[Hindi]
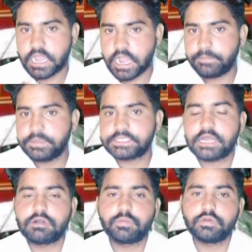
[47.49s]
आप भी
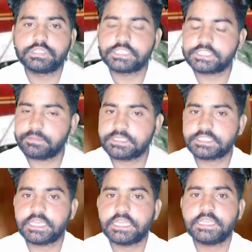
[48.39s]
साउंड पोल्यूशन से बच
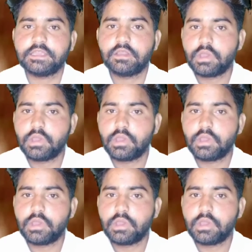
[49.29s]
के रहिए